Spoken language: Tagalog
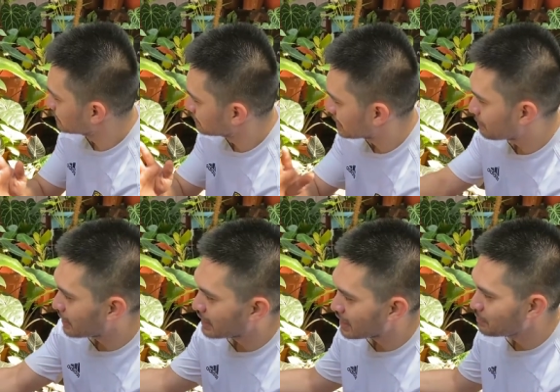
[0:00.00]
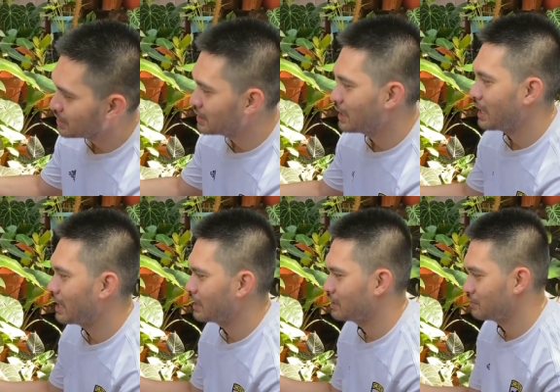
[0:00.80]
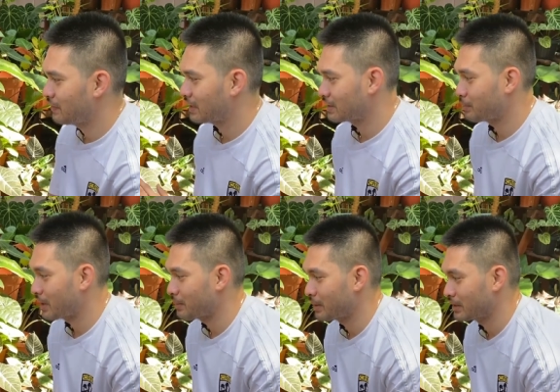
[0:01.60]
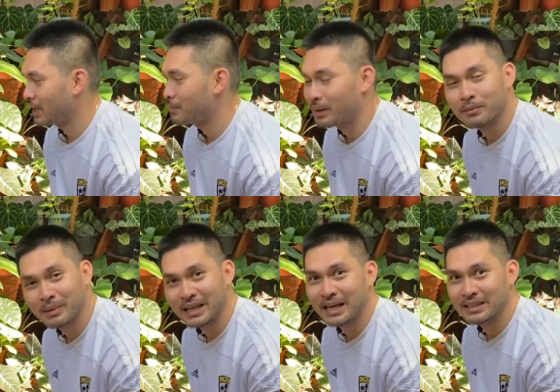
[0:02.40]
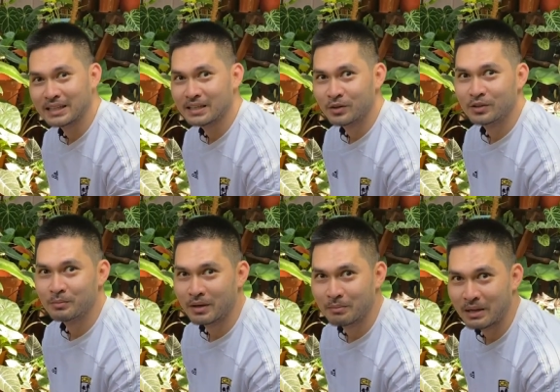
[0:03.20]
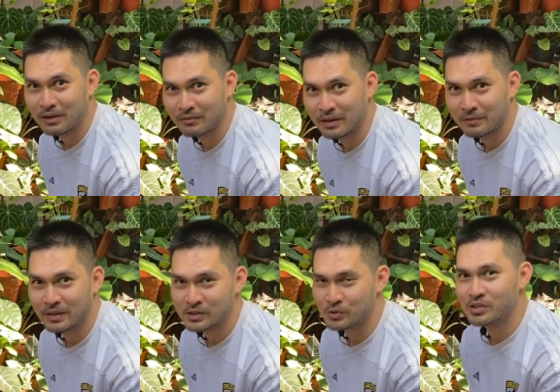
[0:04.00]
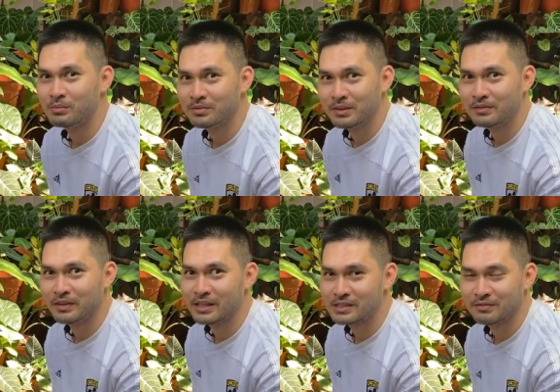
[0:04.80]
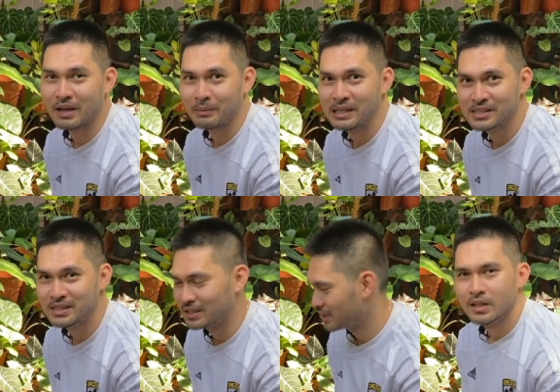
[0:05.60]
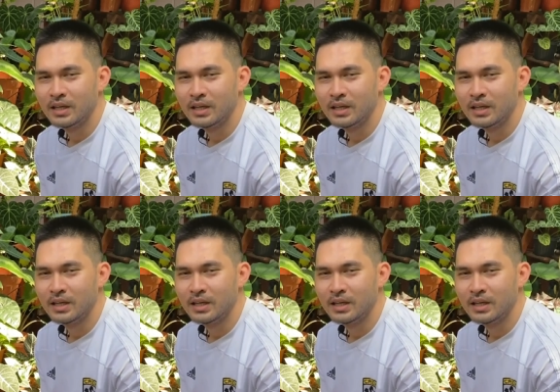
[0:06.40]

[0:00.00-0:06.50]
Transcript: napakarami na nila and in fact napaka- nakapagbigay na rin ako ng mga black velvets to some of my friends and families here